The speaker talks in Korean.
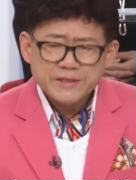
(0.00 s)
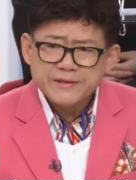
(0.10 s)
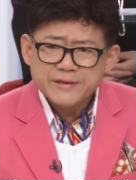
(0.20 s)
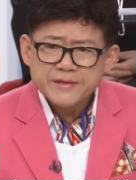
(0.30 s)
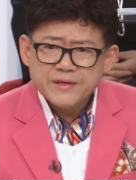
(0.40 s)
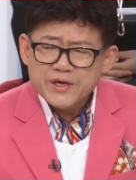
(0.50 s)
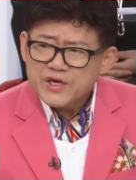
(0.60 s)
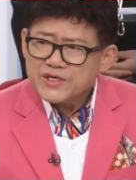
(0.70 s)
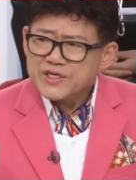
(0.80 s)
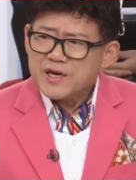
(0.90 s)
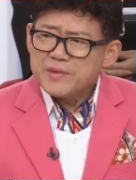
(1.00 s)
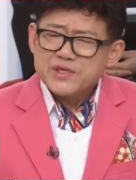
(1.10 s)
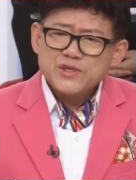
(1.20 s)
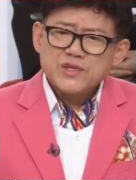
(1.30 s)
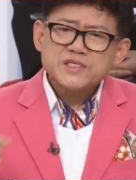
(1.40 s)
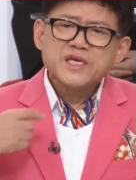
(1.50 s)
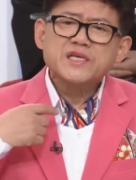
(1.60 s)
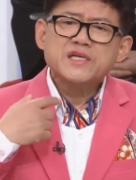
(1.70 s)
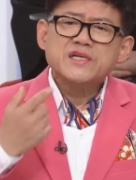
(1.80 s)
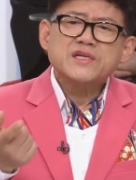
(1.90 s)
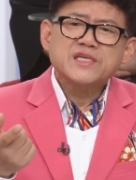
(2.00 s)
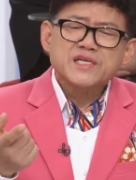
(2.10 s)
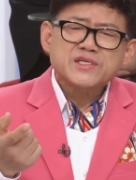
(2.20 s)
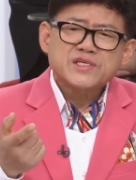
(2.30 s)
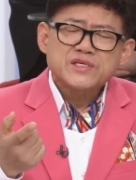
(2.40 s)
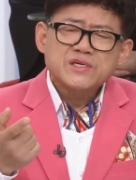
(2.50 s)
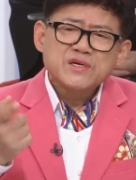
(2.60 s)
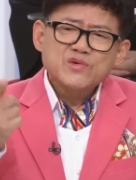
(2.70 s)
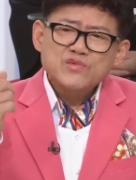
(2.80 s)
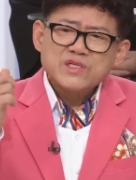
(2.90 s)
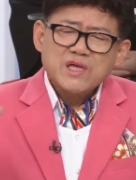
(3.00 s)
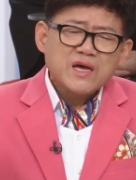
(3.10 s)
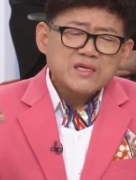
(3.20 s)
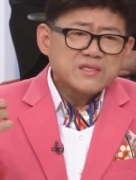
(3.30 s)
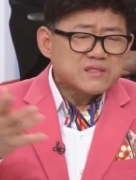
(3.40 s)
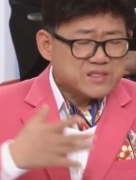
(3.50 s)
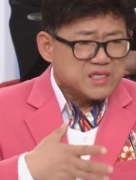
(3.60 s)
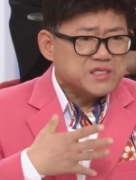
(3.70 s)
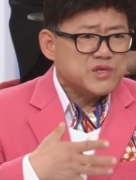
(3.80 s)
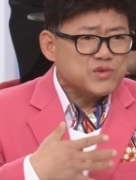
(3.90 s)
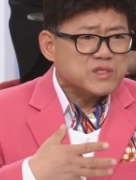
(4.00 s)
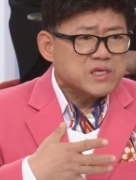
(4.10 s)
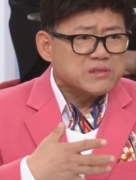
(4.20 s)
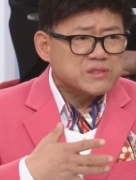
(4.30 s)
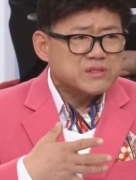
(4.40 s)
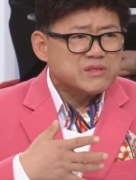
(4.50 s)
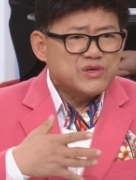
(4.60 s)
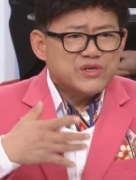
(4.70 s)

아. 제가 며칠 전에 생일 잔치 우리 딸이 잔치를 해주겠다고 그래서